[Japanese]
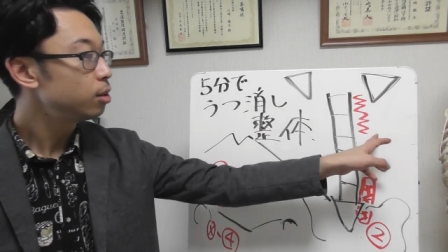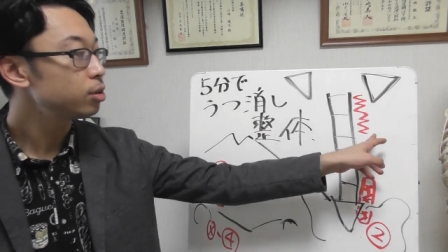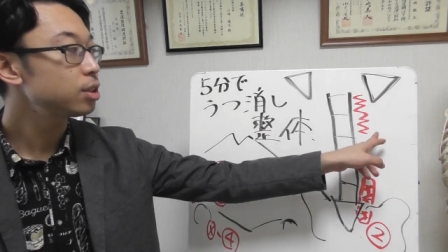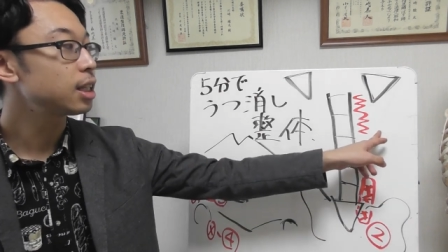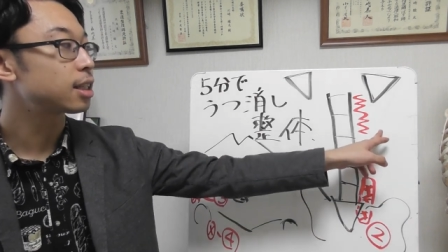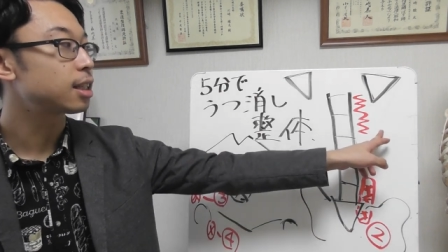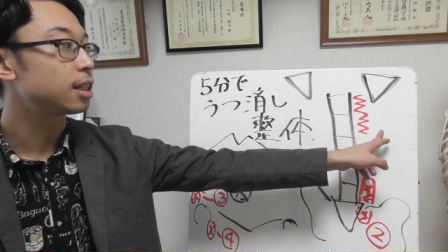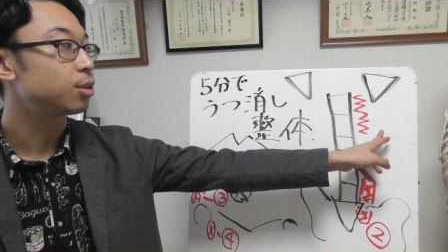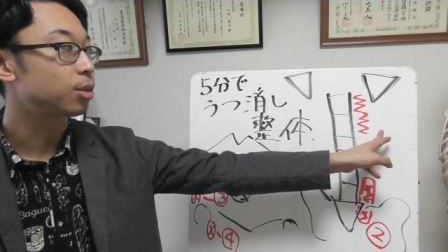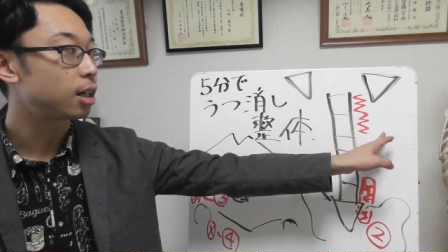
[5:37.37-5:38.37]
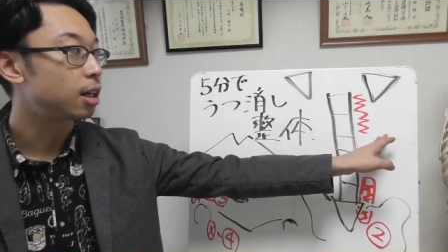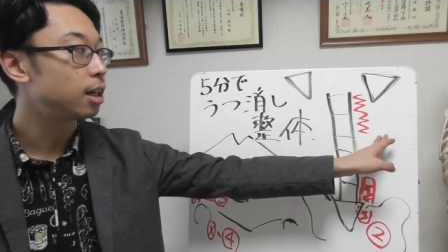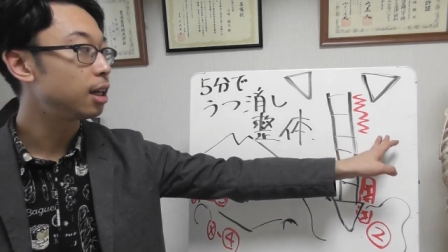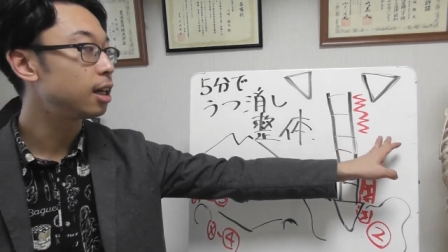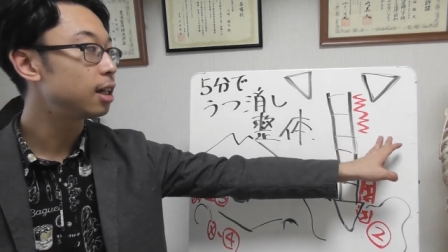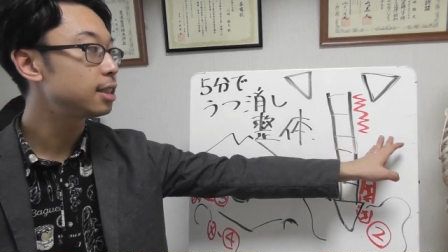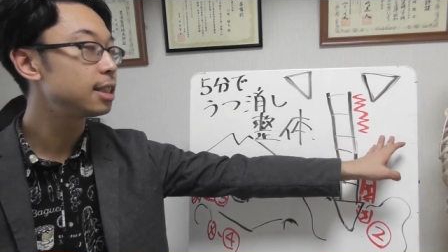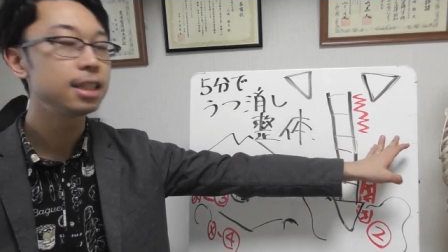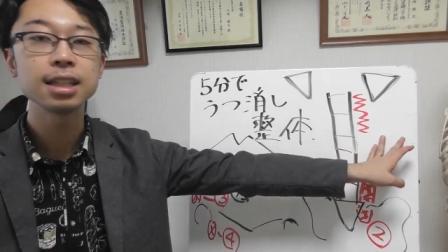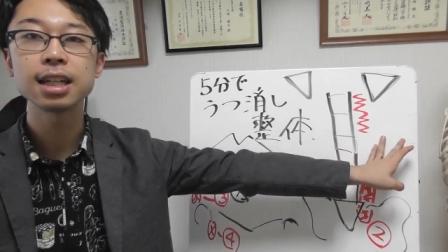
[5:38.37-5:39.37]
うつだったりとか、えー、
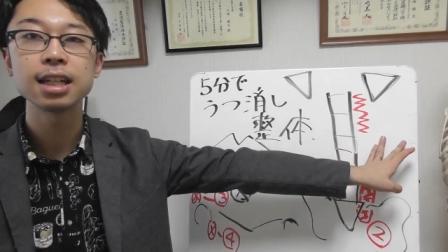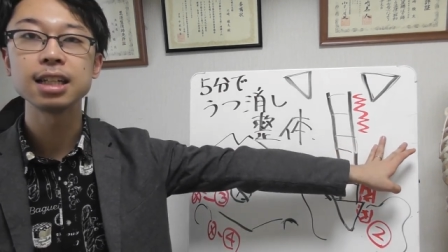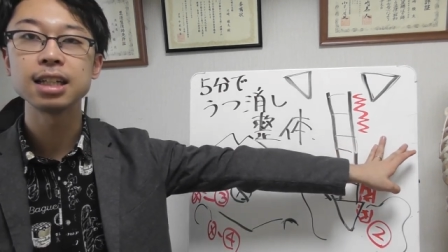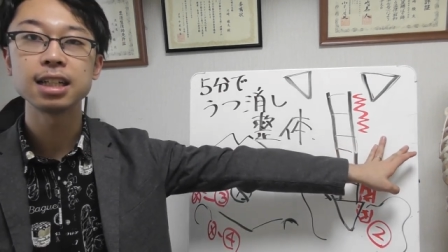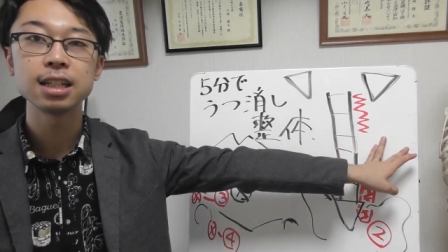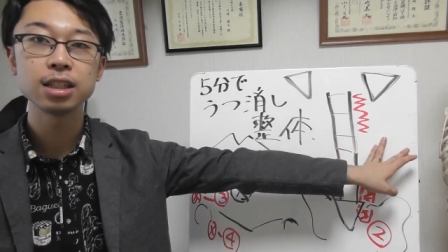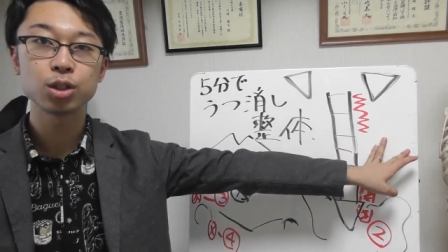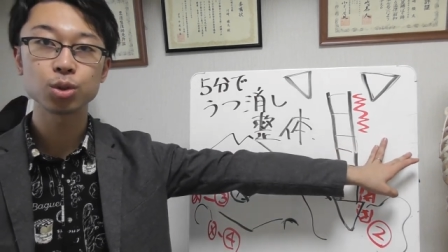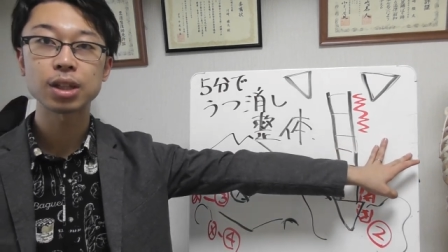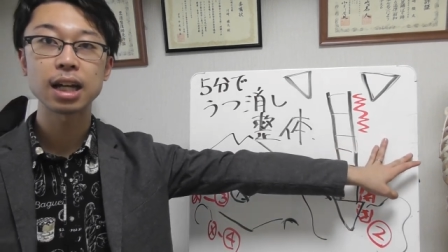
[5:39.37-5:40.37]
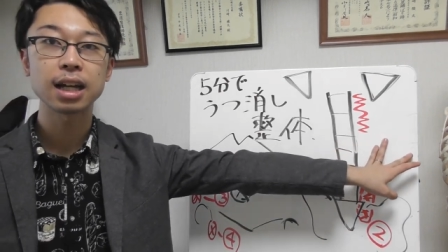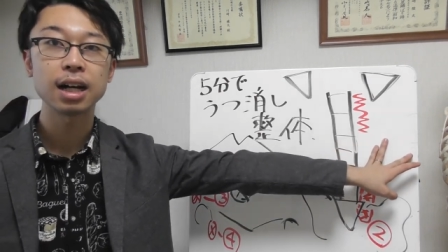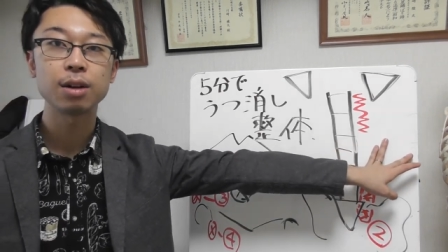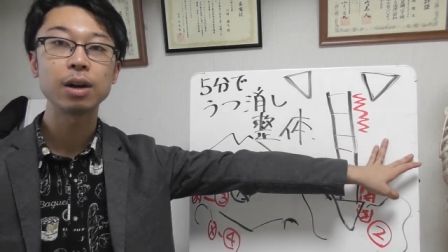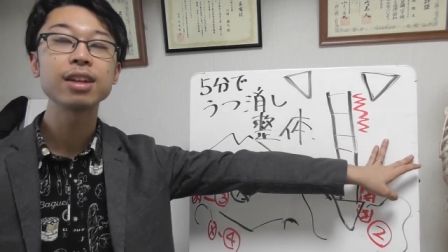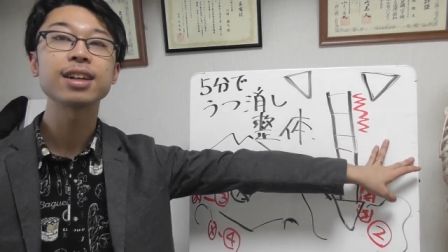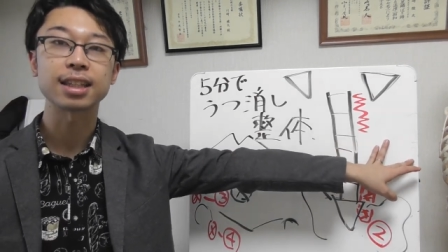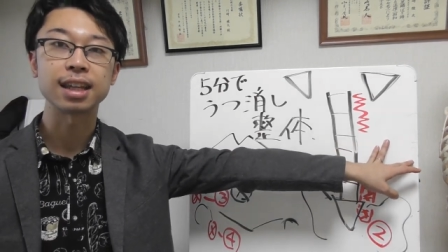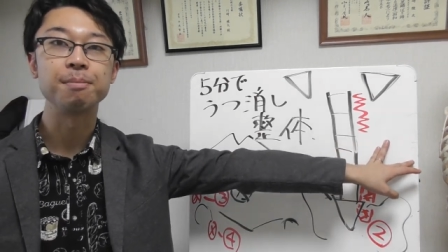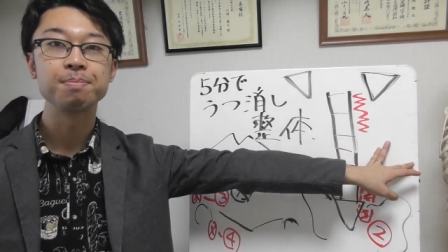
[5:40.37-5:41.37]
精神的に状態が悪い
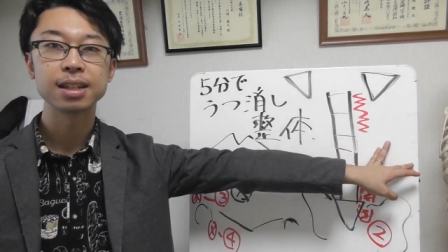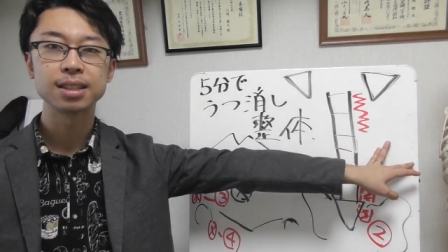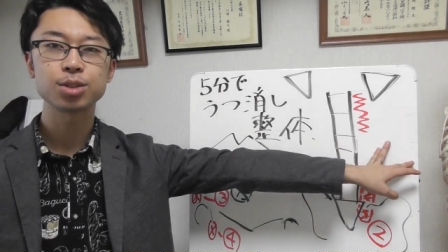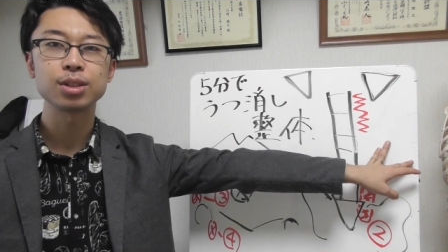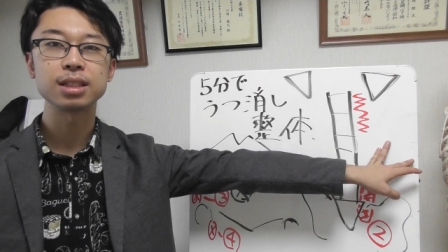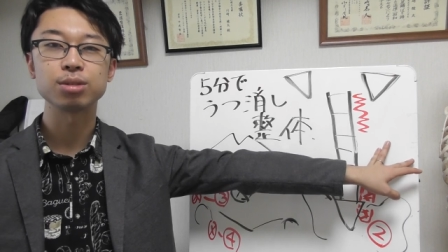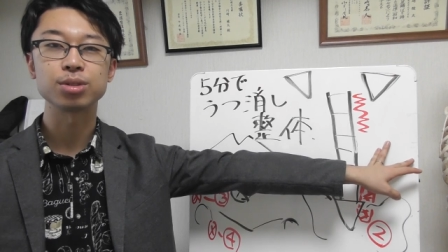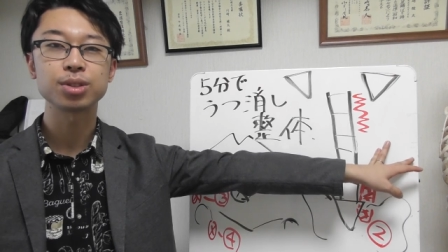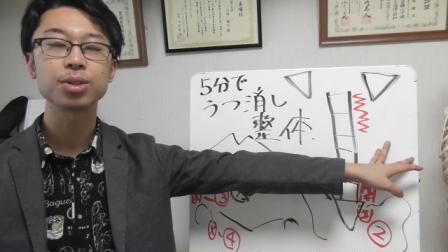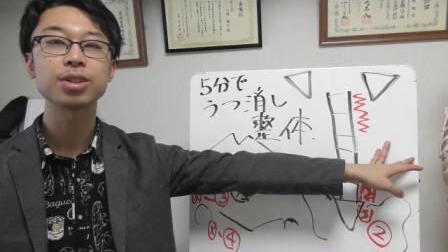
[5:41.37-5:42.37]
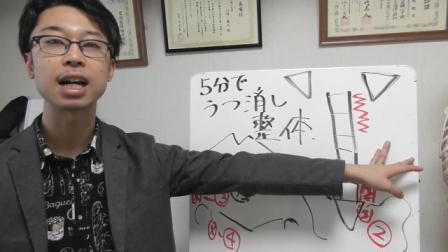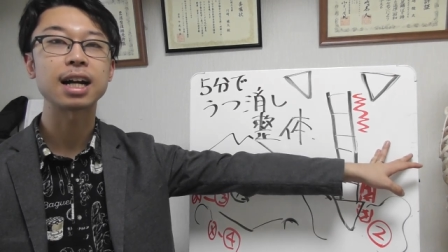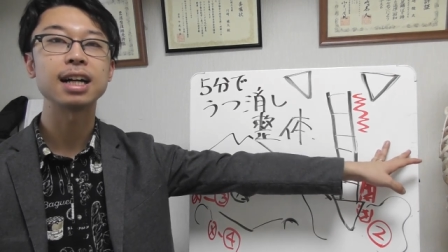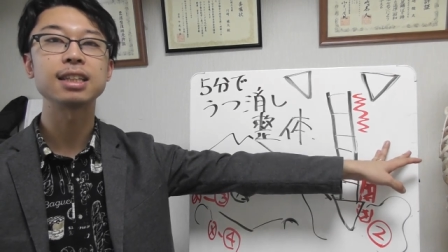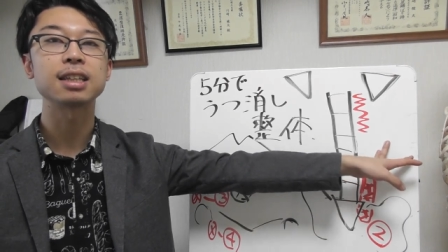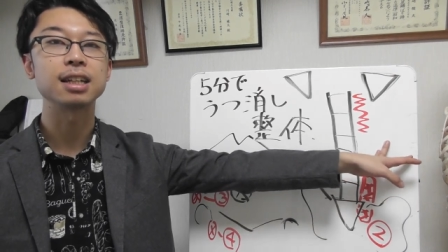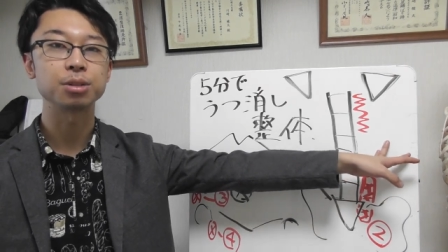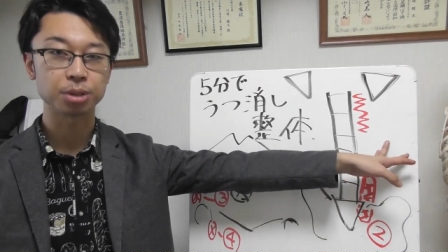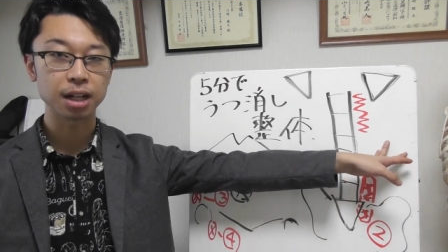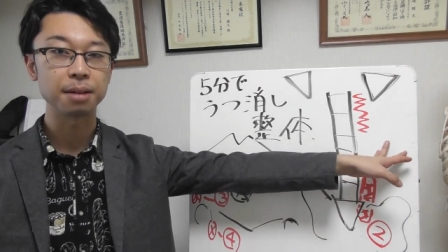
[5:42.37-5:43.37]
方、ストレスをすごく抱えてたり
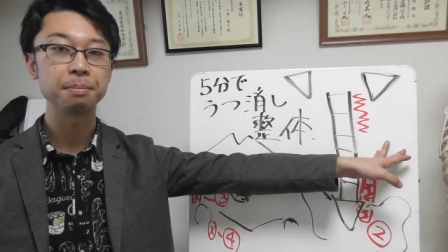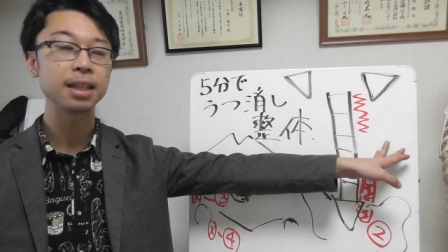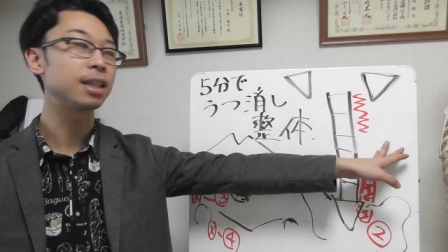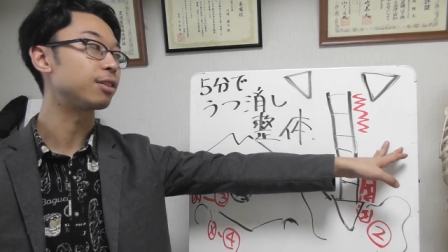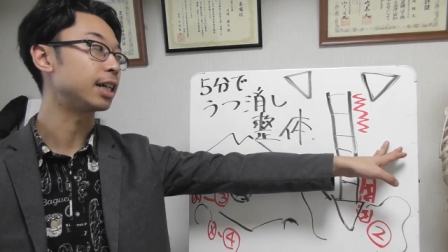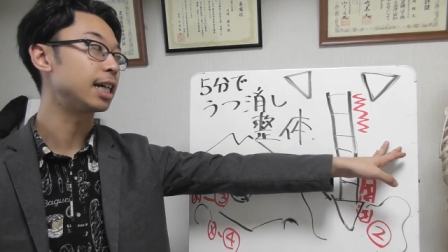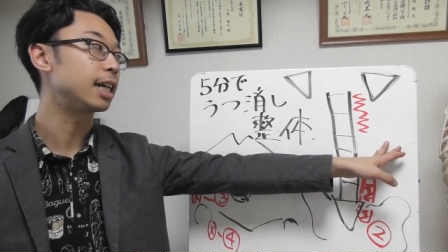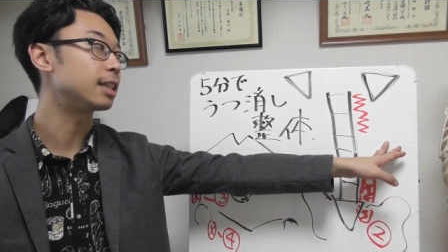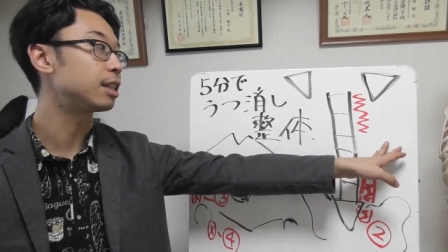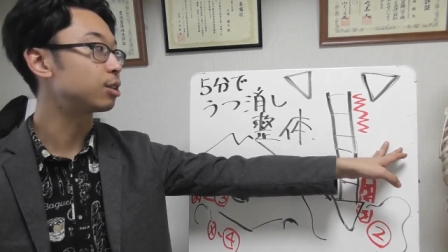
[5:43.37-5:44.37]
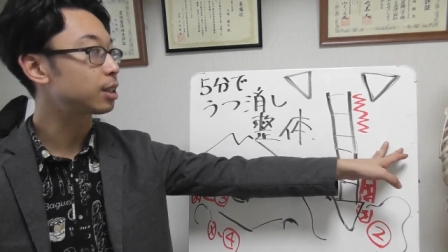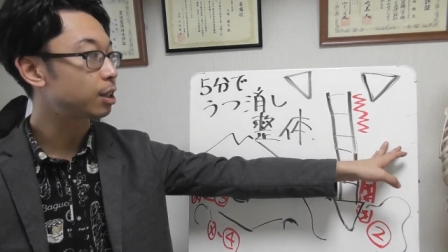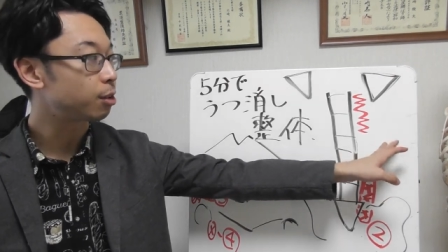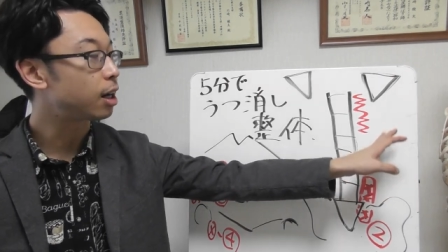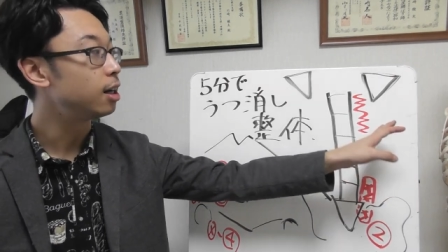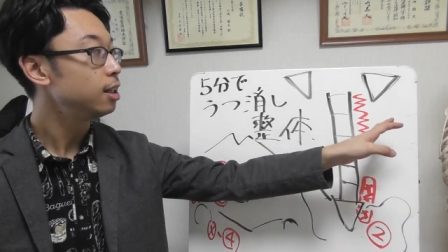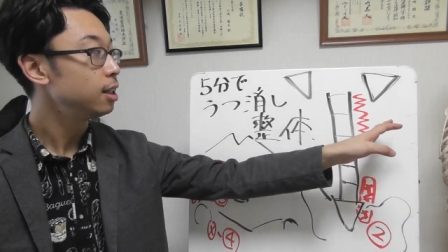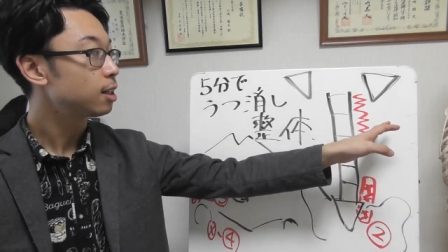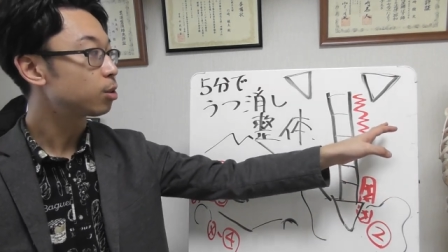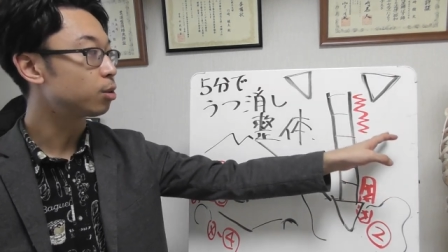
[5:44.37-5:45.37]
とか、メンタルがやられている方は、
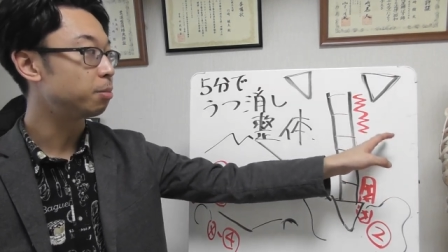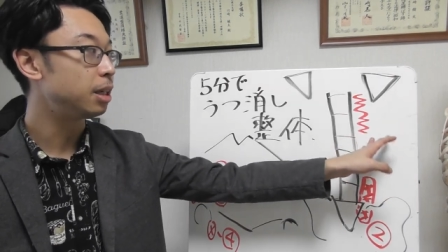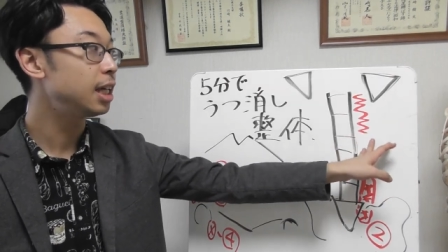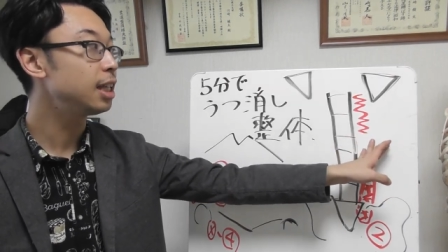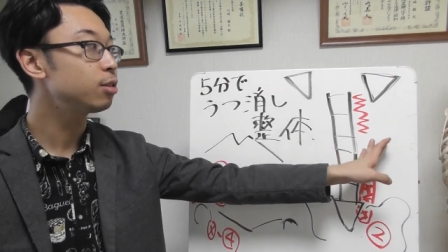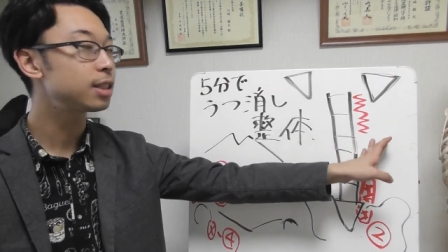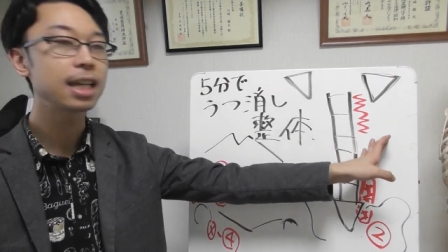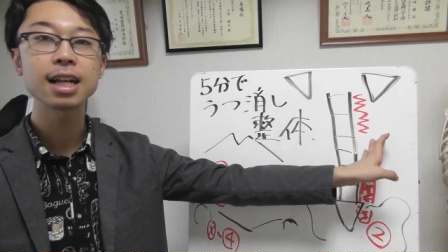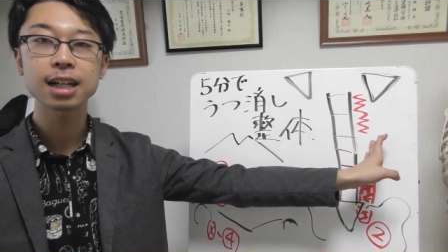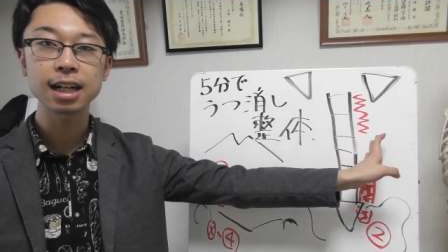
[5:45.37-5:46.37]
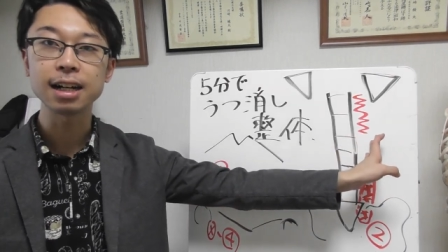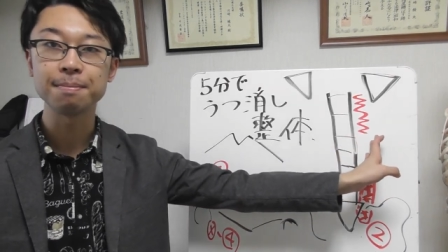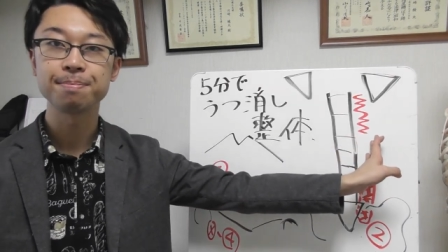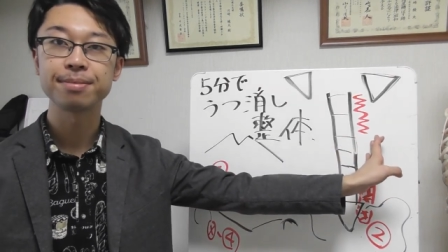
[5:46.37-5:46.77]
この右の背中、